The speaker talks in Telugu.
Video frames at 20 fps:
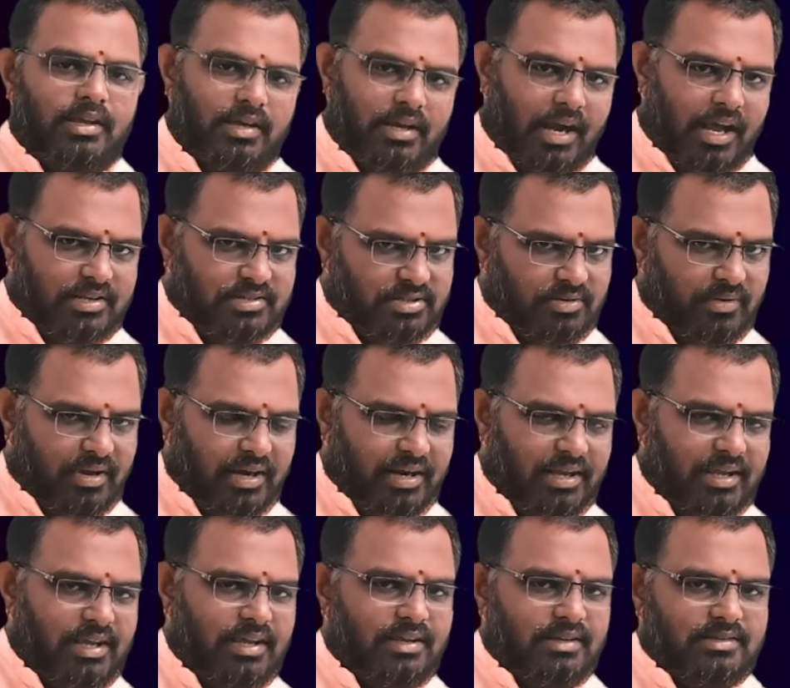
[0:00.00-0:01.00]
ఈ రాశి
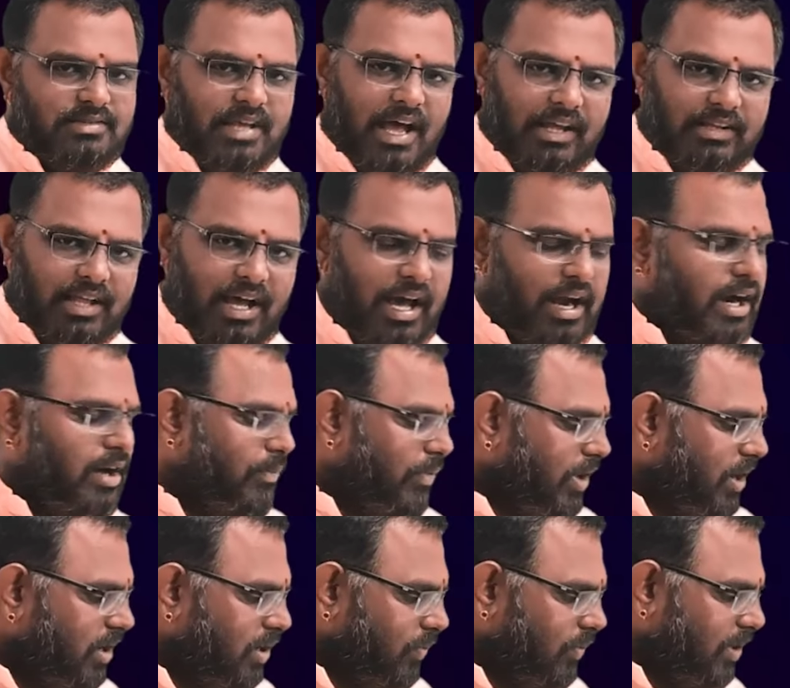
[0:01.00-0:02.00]
వారికి
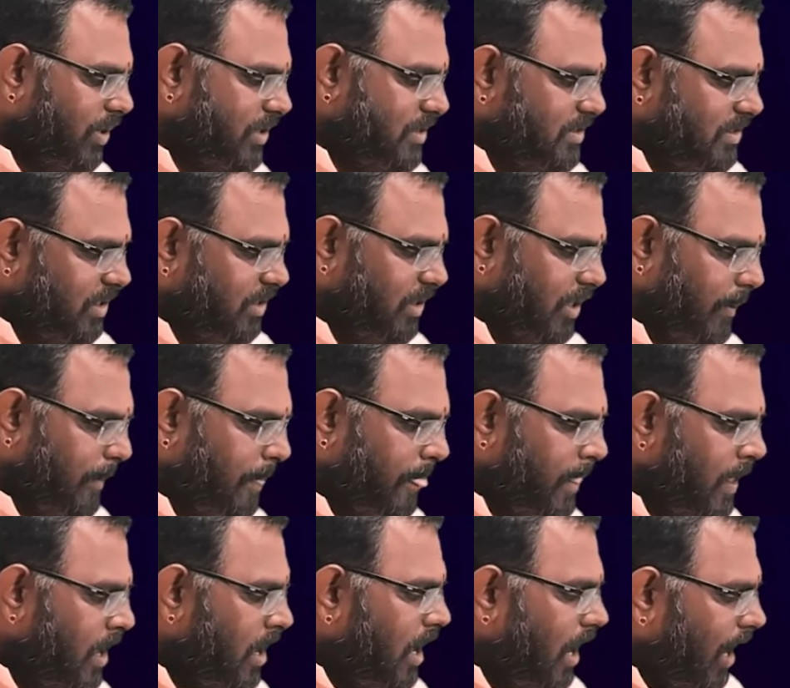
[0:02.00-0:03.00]
సాధారణమైనటువంటి స్థితి
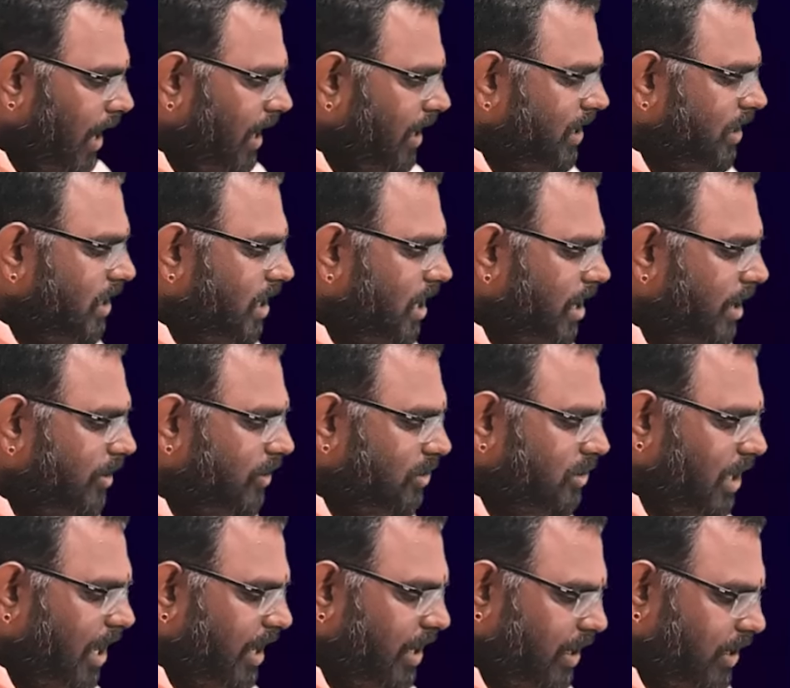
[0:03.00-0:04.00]
అలాగే ఏడవ
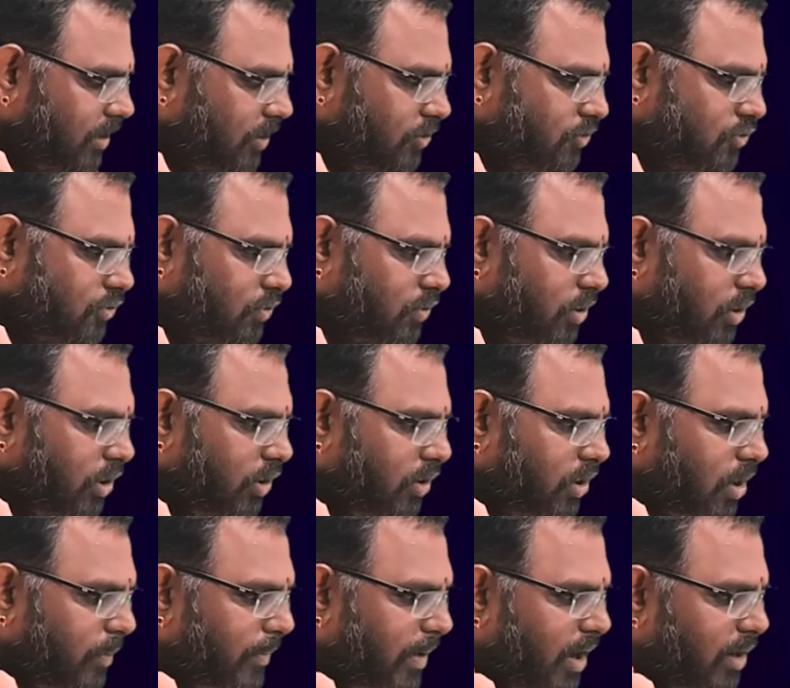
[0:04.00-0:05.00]
తారీఖున శుక్రుని
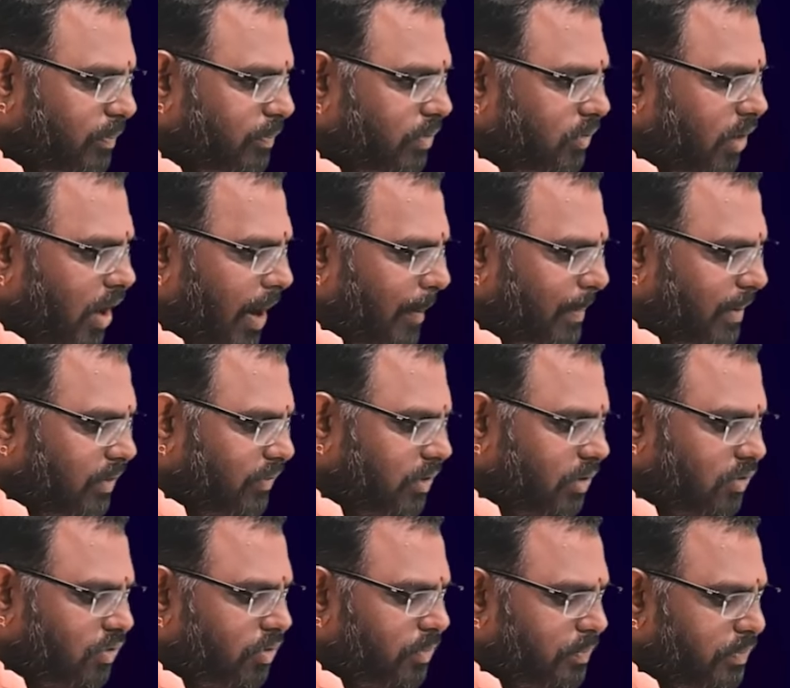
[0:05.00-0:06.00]
యొక్క మార్పు అప్పటి
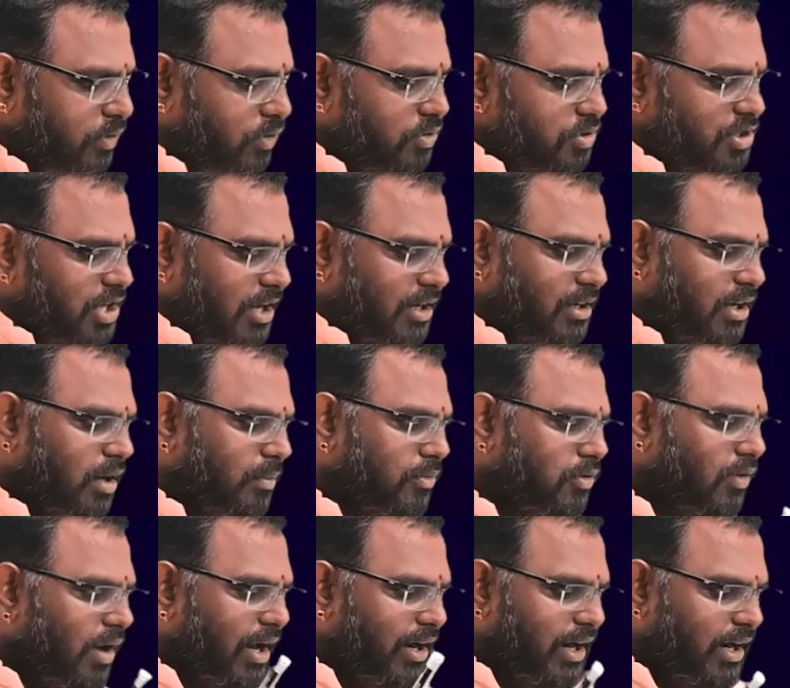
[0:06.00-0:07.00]
వరకు భృగు
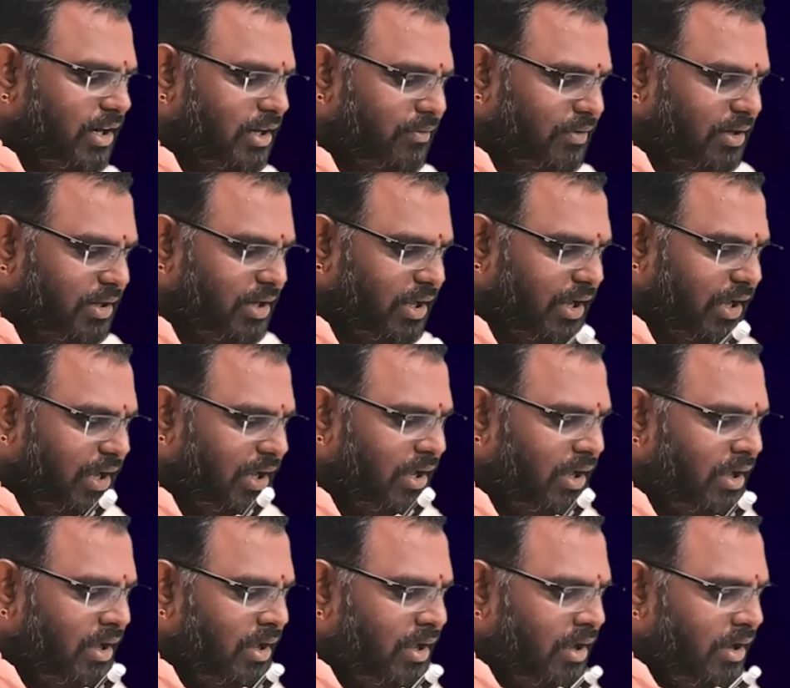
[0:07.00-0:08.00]
షట్కము అనేటువంటి
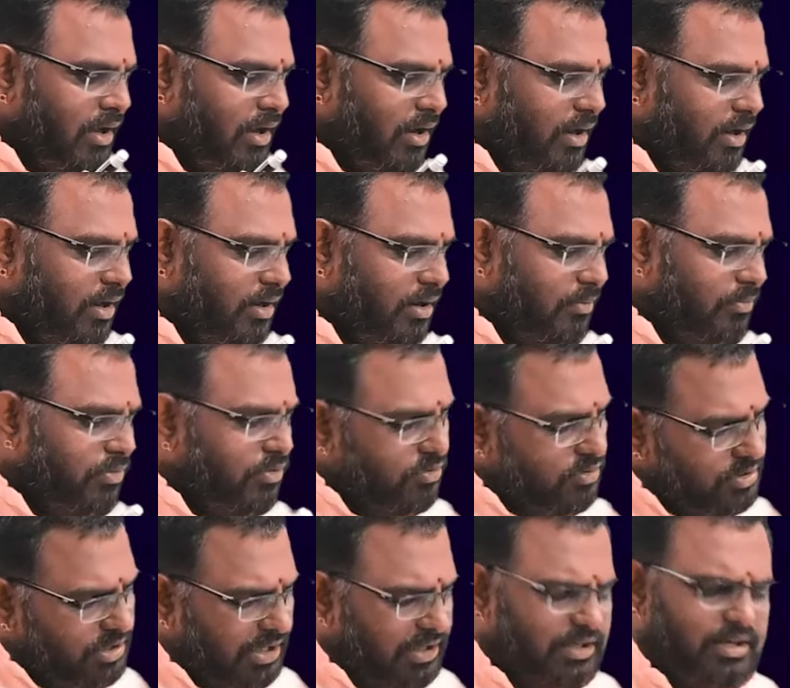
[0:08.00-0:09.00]

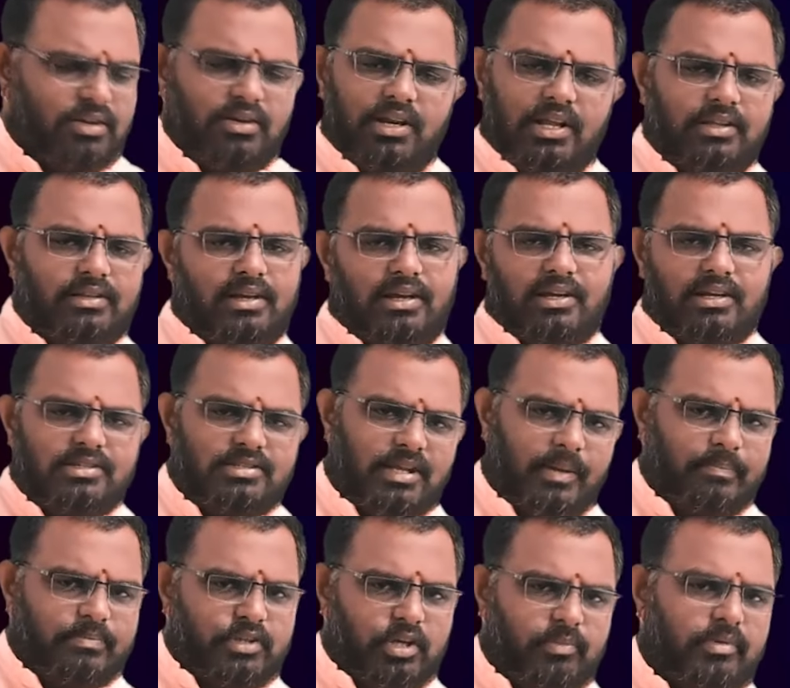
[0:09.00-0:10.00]
భృగు షట్కం అంటే
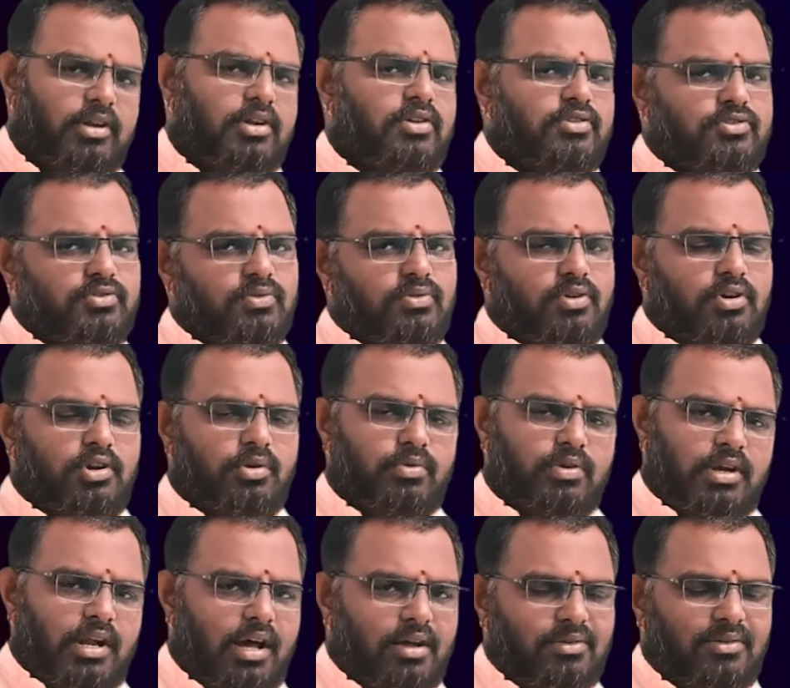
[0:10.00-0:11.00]
సప్తమంలో శుక్రుడు
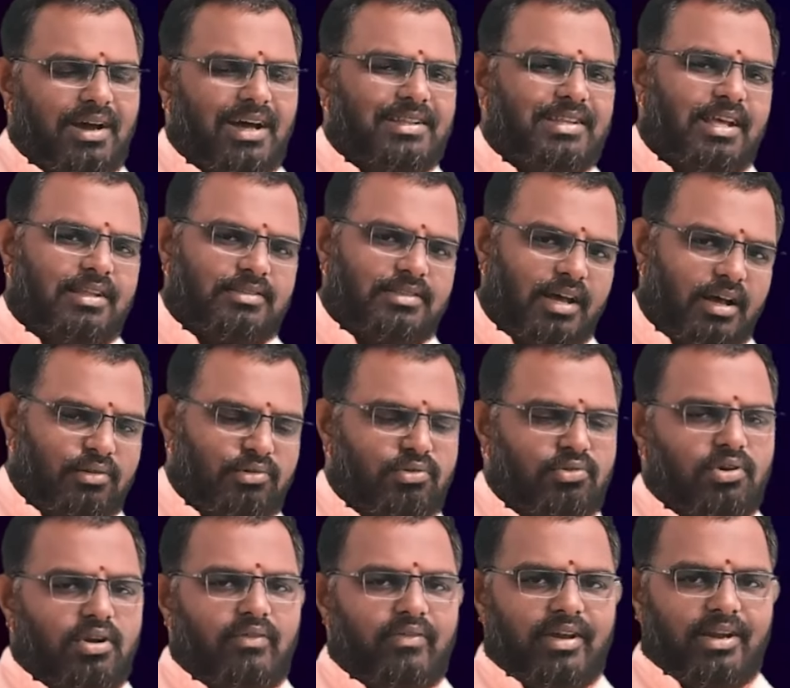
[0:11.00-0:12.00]
ఉన్నారు అది అంత
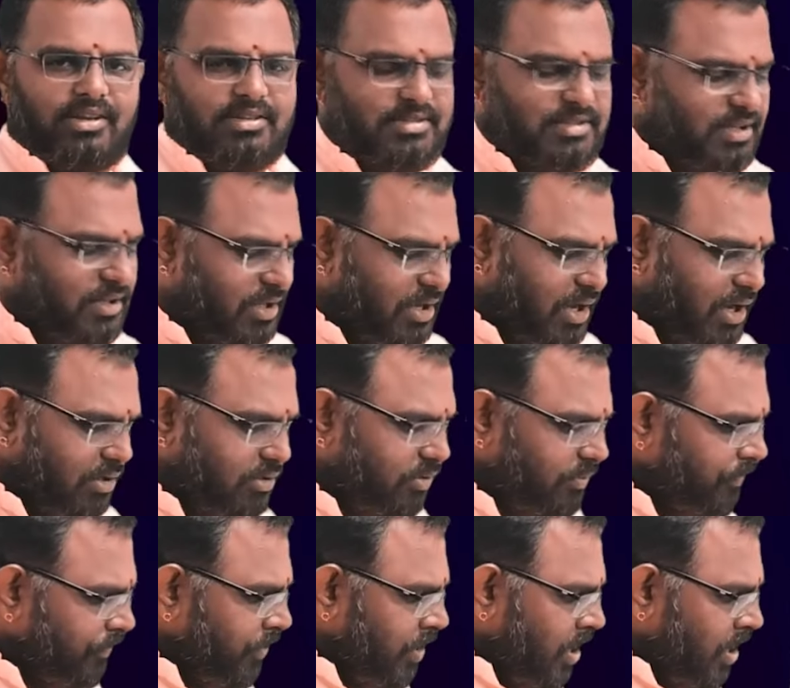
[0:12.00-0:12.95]
అనుకూలమైన స్థితి కాదు